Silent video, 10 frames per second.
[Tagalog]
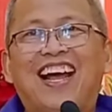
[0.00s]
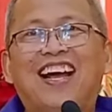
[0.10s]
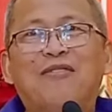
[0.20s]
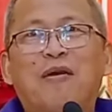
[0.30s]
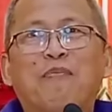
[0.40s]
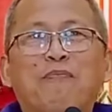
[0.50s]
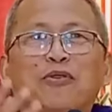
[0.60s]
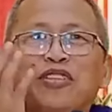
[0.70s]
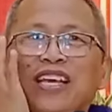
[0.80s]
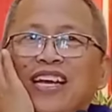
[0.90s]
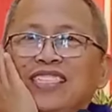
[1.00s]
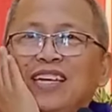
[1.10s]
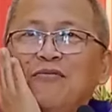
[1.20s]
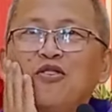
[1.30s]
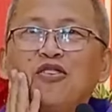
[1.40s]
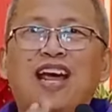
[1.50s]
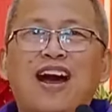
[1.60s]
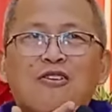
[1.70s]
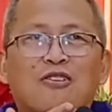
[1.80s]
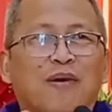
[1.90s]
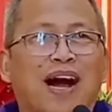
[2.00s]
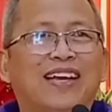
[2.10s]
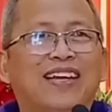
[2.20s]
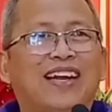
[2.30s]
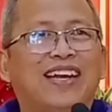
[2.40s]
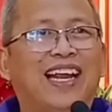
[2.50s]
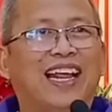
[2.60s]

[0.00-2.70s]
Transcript: kanang magpaputi ka sa imong naong. Maayo na,